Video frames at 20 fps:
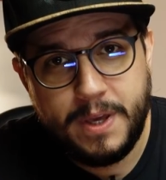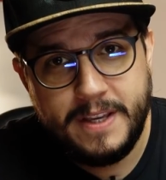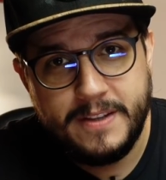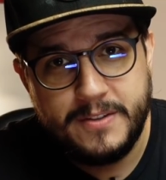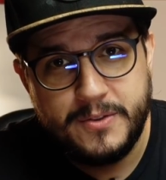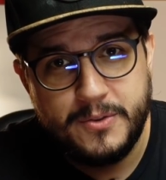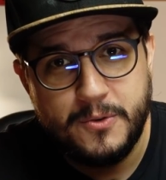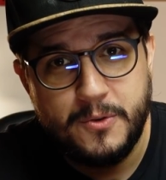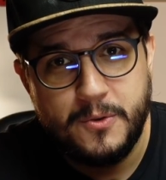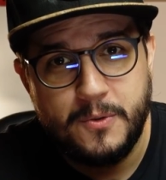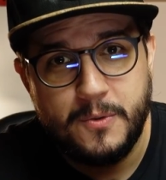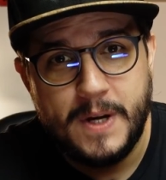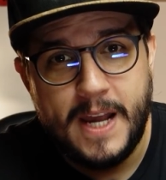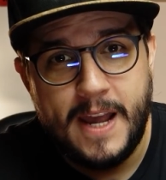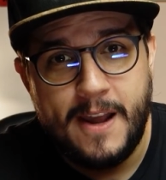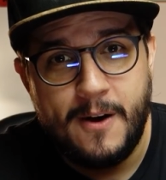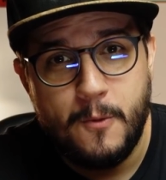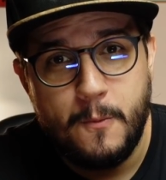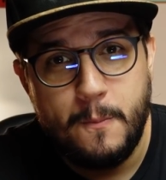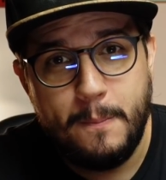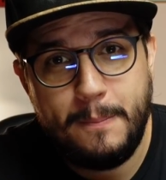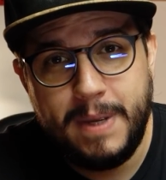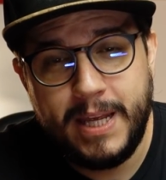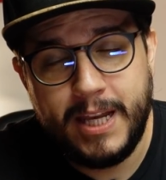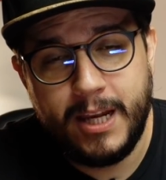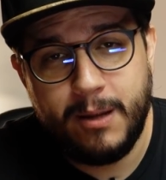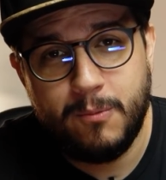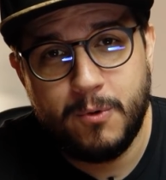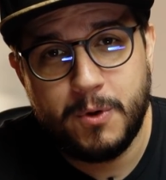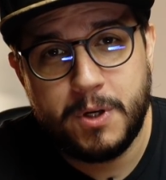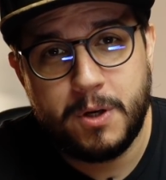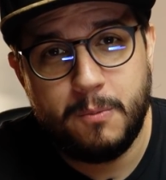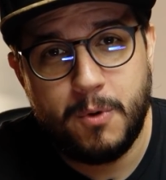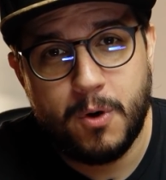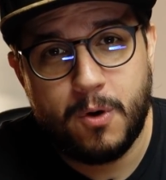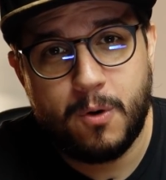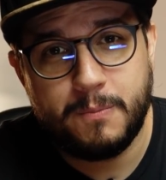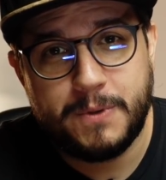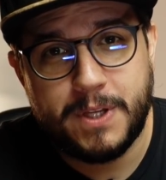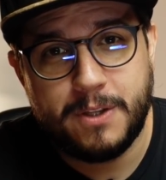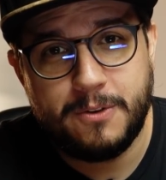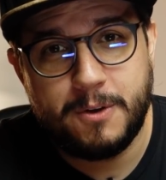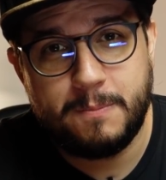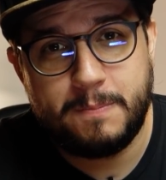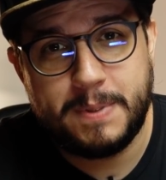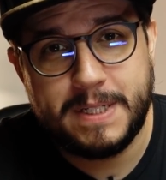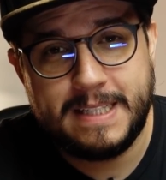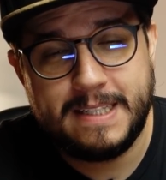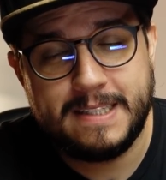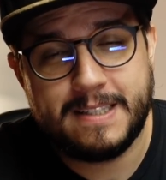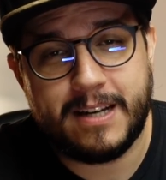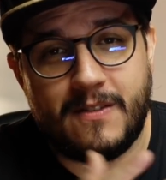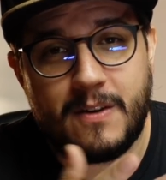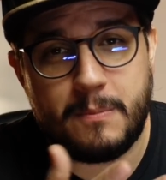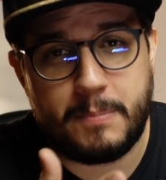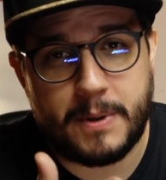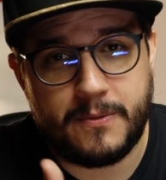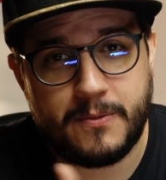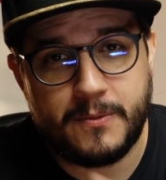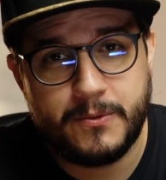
isso, é o mínimo que o meu computador precisava para